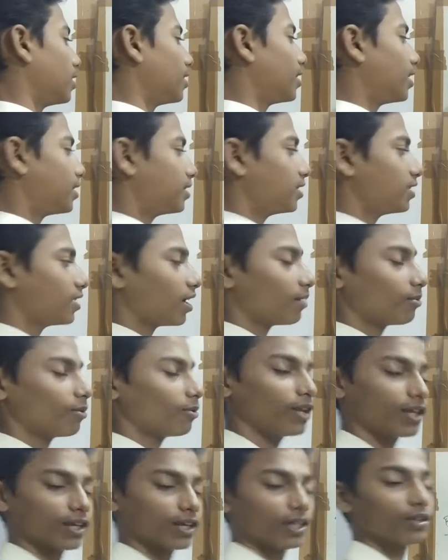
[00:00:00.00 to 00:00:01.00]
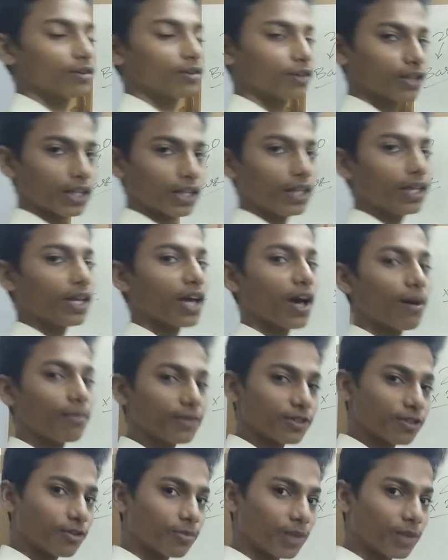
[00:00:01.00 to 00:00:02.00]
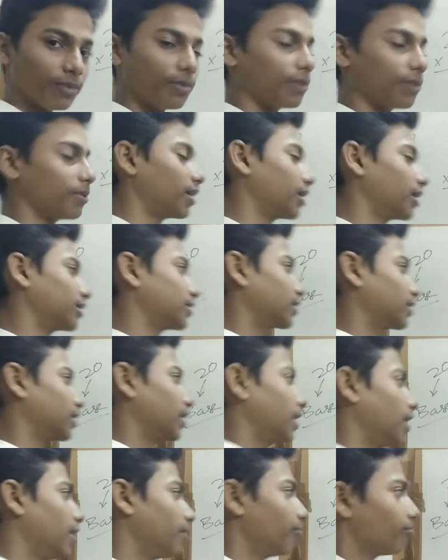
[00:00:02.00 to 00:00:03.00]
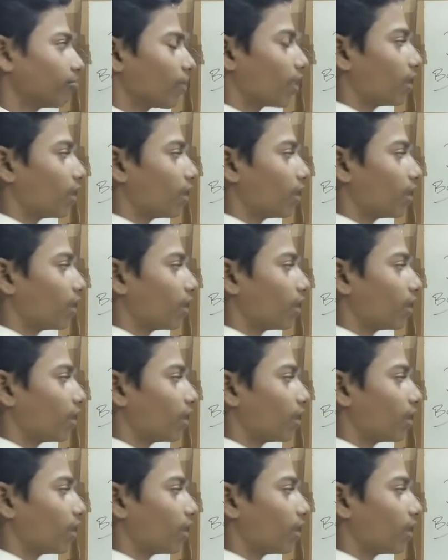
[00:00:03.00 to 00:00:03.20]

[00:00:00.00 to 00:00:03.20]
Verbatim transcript: ये चीज आपको लिखने की जरूरत नहीं है आप इसको मन में भी कर सकते हैं